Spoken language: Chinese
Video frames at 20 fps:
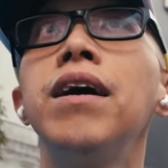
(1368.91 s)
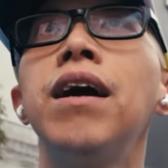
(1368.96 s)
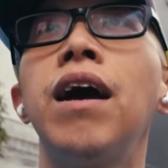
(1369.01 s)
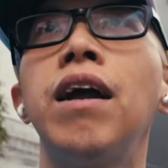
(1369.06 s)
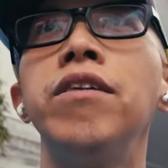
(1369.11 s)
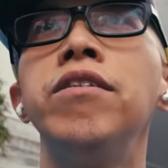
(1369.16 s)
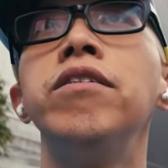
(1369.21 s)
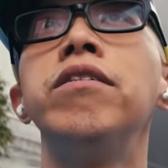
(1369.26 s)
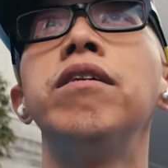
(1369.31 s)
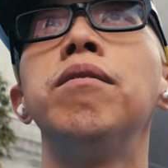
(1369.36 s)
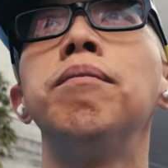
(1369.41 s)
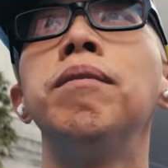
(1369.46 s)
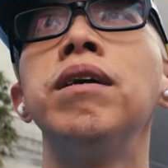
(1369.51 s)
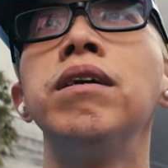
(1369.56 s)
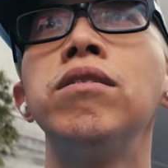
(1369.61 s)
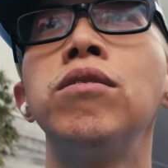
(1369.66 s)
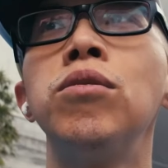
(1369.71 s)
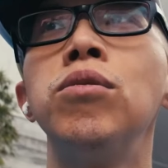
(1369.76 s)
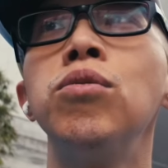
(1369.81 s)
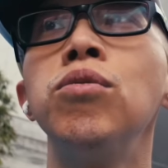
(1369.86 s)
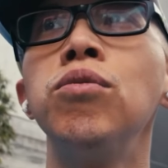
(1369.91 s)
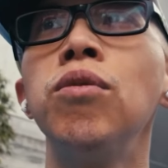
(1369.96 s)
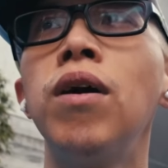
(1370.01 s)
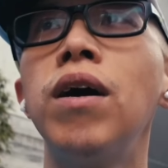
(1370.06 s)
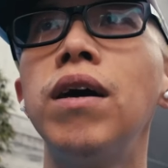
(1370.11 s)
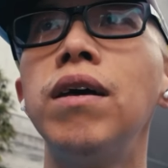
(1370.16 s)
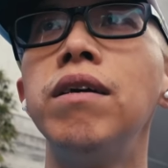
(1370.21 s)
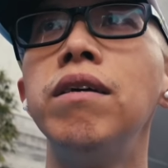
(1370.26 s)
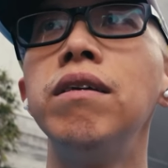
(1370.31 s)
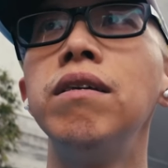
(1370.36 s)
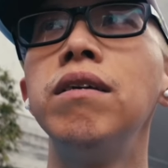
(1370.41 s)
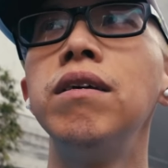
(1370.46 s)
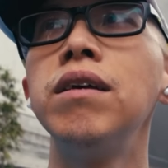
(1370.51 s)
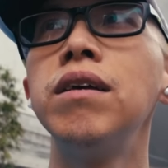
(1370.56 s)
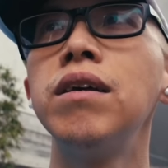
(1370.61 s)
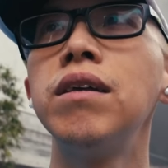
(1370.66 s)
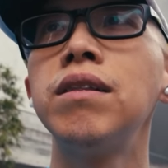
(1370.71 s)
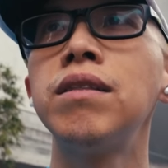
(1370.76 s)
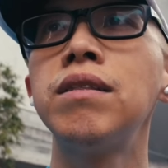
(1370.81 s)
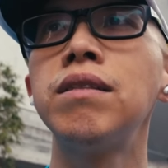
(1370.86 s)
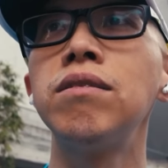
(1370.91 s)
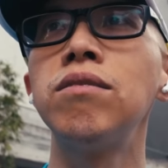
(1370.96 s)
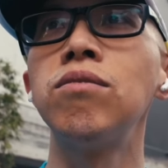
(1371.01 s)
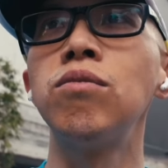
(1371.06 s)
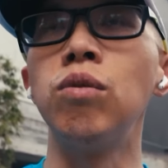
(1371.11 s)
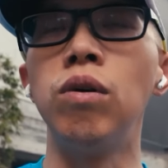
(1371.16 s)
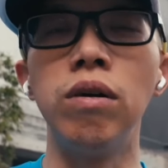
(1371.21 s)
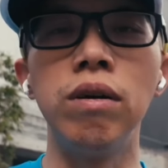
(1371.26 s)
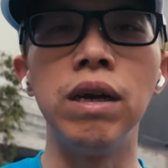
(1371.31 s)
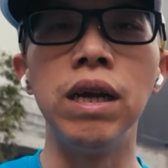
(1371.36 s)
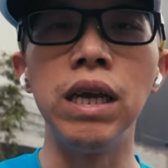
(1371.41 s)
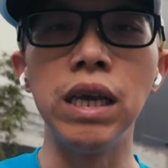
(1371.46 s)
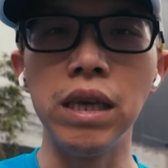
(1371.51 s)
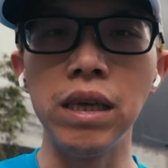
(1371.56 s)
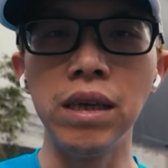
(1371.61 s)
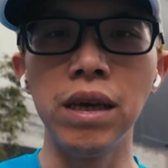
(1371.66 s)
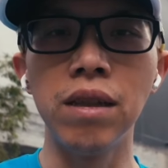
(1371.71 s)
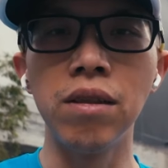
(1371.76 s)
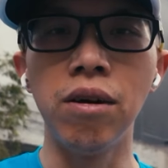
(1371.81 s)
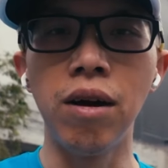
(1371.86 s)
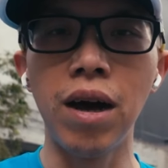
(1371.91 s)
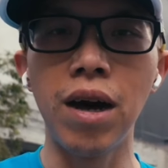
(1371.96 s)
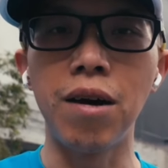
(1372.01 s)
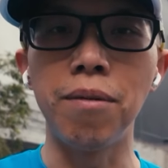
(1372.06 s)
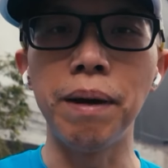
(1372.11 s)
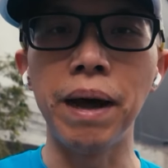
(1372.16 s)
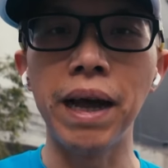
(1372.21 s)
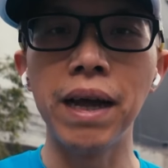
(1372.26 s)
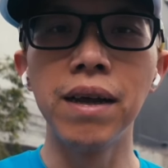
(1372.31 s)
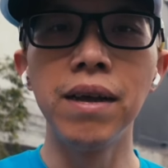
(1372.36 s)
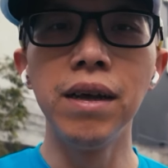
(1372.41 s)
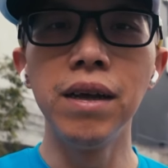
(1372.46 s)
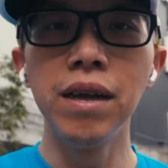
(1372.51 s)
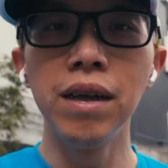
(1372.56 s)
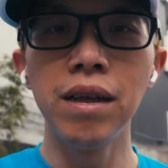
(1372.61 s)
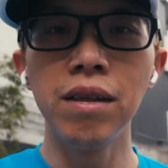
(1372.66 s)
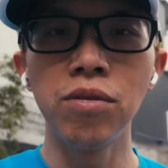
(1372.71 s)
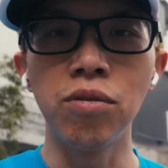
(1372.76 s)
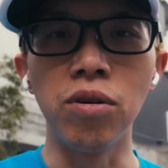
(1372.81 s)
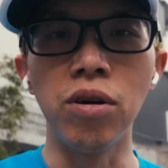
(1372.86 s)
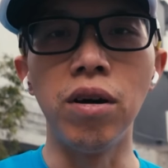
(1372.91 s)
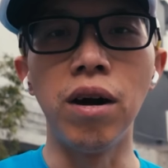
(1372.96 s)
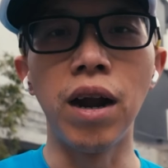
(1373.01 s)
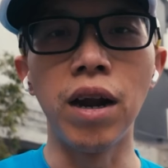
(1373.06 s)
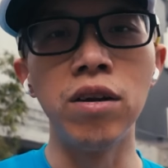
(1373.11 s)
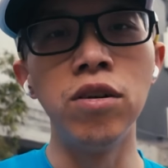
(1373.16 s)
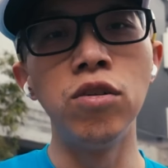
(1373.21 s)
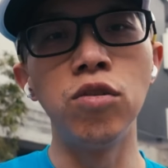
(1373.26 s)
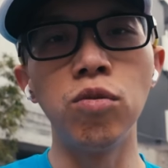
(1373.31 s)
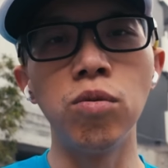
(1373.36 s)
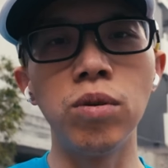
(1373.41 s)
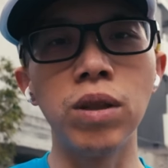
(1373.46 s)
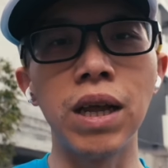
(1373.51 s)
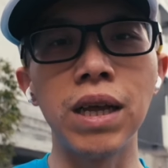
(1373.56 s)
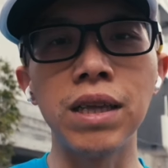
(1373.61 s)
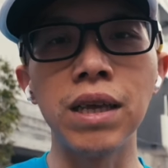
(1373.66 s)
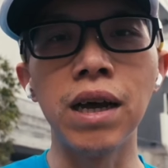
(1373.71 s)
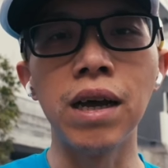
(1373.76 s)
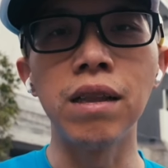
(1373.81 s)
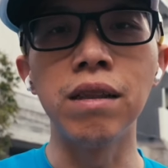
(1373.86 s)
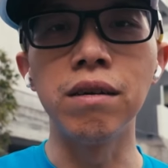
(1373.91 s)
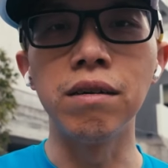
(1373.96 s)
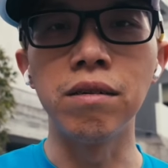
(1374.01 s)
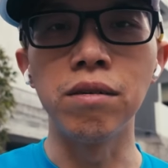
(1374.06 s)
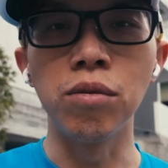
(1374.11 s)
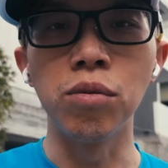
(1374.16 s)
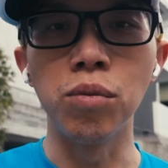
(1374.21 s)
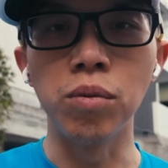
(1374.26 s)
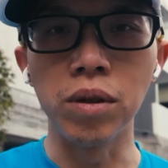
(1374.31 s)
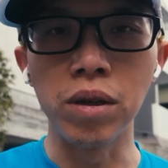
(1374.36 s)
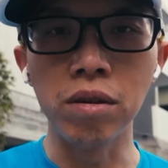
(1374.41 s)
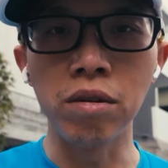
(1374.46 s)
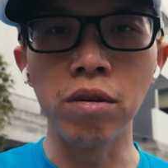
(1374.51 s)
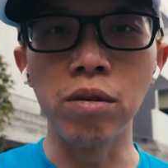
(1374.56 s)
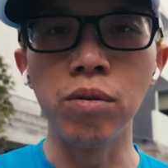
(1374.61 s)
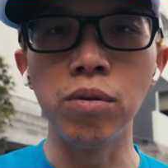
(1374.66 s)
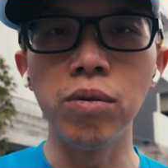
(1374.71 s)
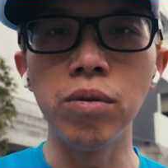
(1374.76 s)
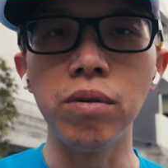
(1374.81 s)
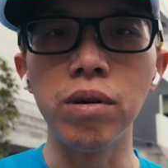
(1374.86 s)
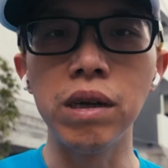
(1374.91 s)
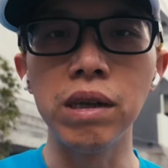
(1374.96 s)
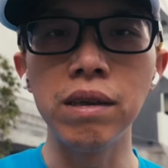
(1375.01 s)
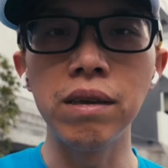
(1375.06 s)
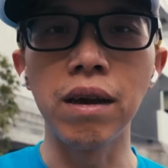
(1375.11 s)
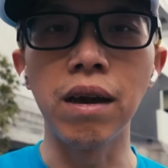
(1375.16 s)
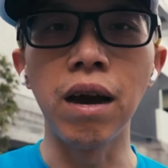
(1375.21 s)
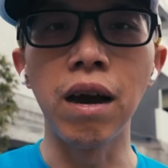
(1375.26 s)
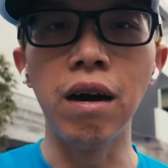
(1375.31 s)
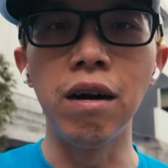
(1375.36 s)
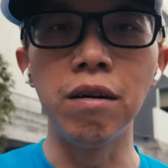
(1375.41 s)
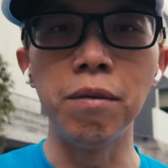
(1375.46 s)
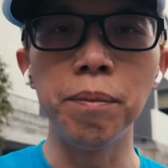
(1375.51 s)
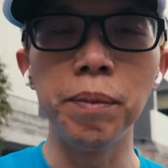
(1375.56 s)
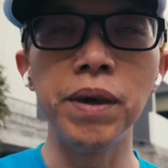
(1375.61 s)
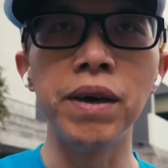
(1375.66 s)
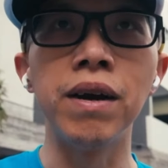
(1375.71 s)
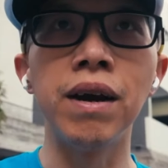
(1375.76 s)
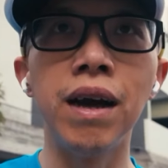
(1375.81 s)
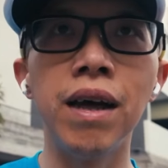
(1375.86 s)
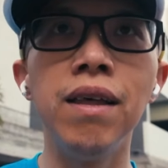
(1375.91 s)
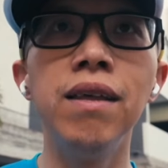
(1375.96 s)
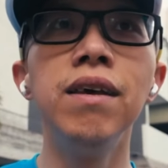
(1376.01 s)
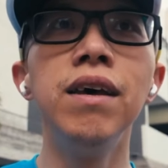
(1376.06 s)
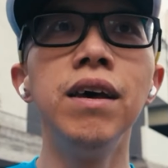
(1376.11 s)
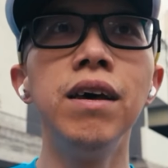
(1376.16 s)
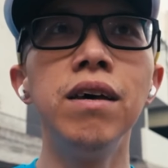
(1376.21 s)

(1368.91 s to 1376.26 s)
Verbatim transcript: 还是什么，都愿所有人一切都好吧。”最后还是祝大家能努力生活，健康平安。